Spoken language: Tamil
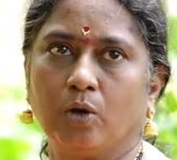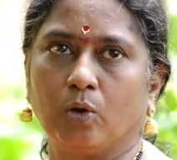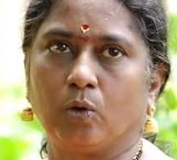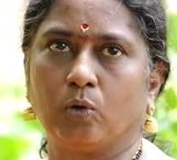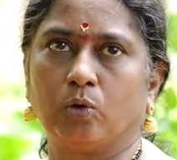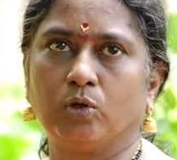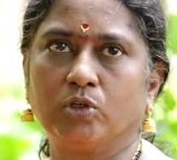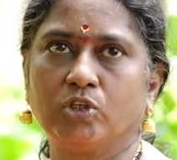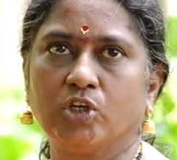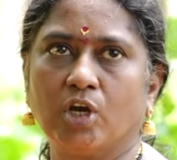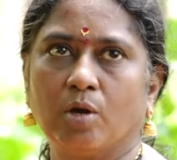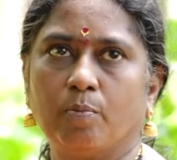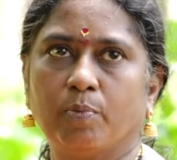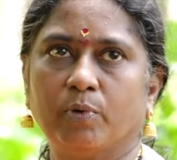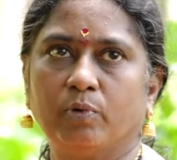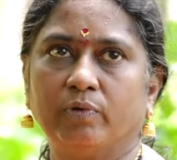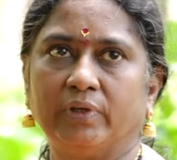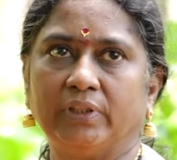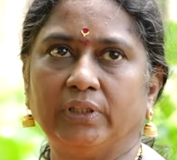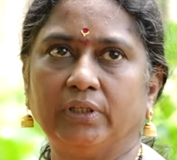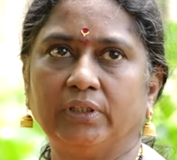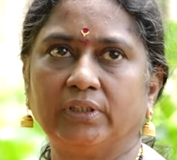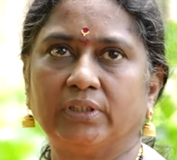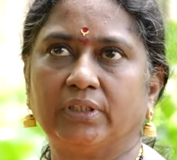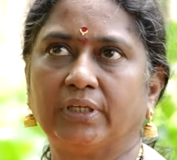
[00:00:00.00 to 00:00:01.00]
ரோஜா பூ
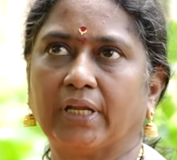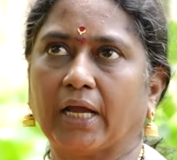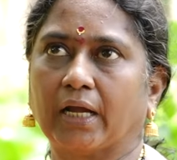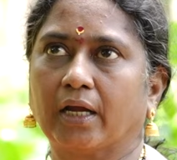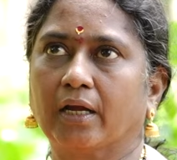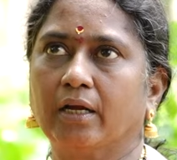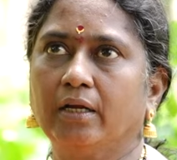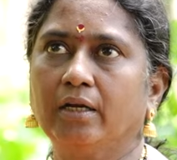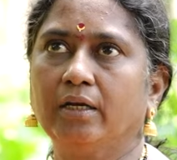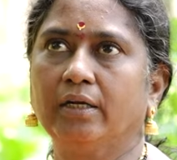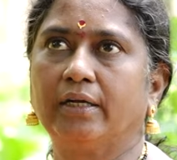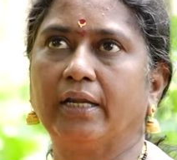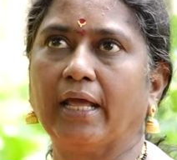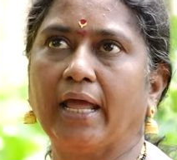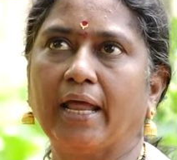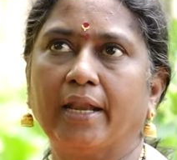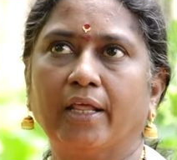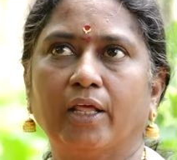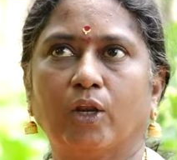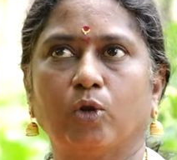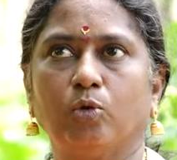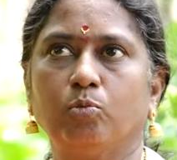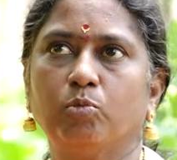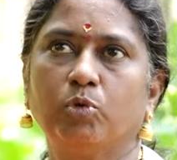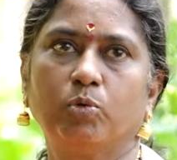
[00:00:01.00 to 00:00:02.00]
வந்து டக்குன்னு டேனை
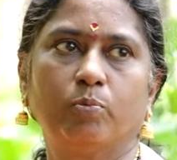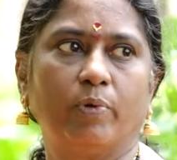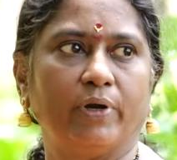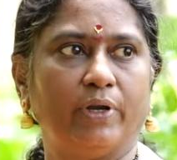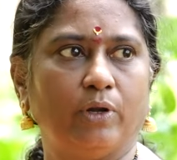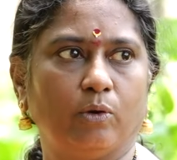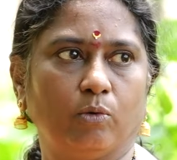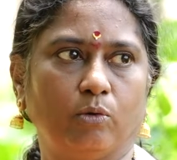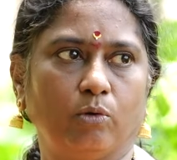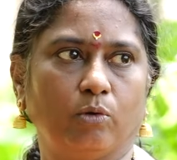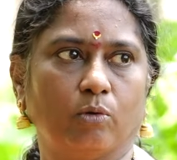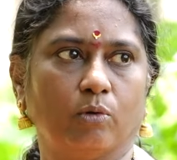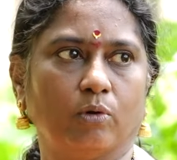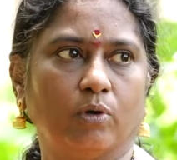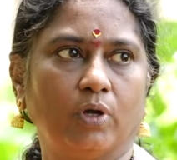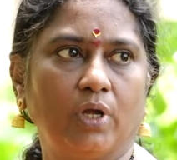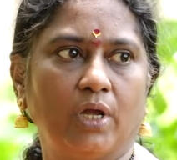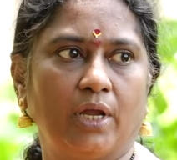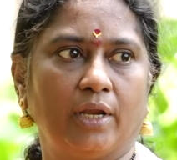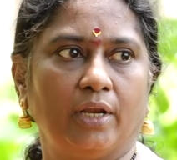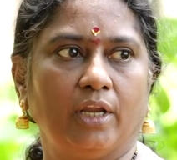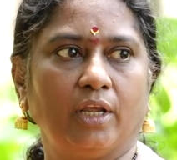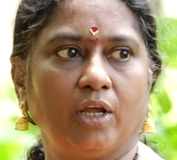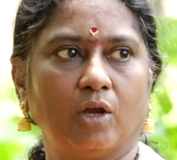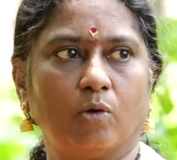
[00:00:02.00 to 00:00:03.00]
ரிமூவ் பண்ணி கொடுக்கும்
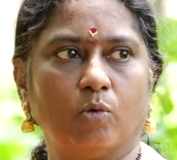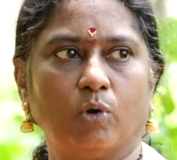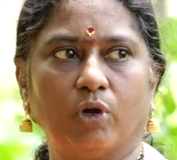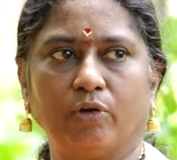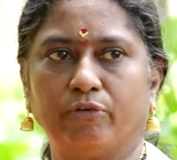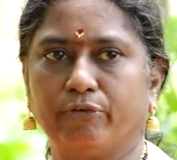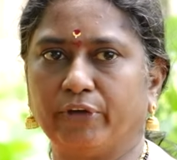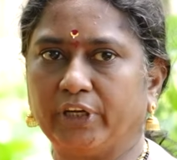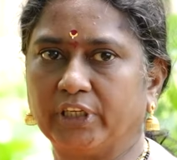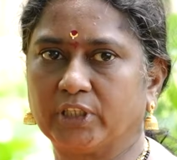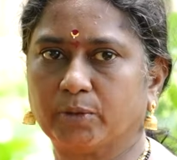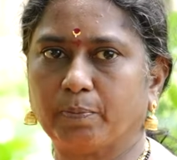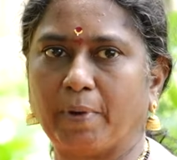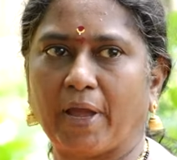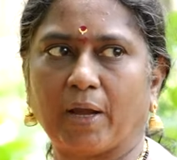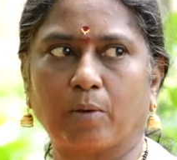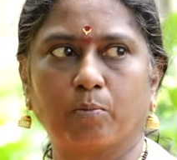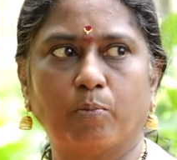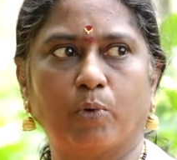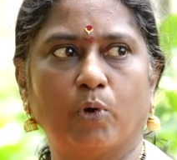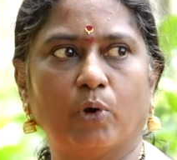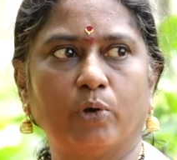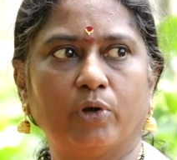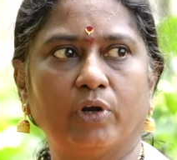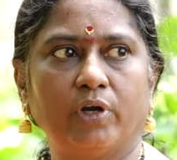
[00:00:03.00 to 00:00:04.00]
நீங்கள் ஒரு ஃபேஸ் பேக்
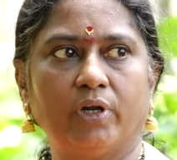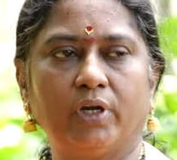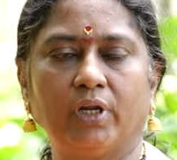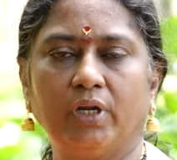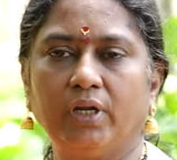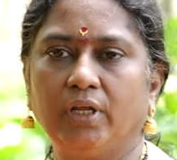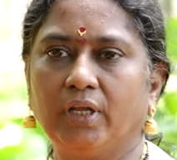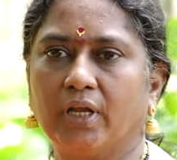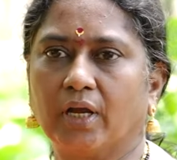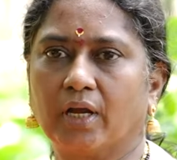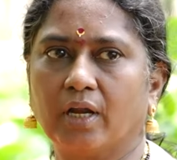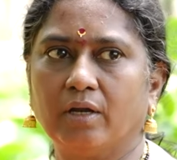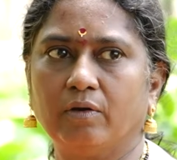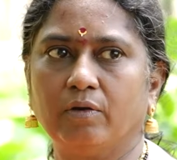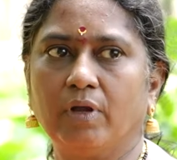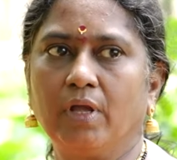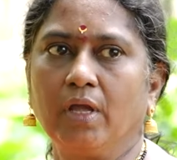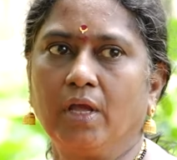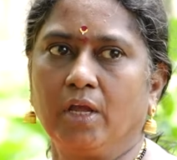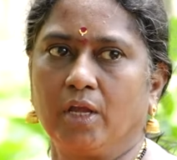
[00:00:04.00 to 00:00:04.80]
போட்டுட்டு நீங்கள் கழு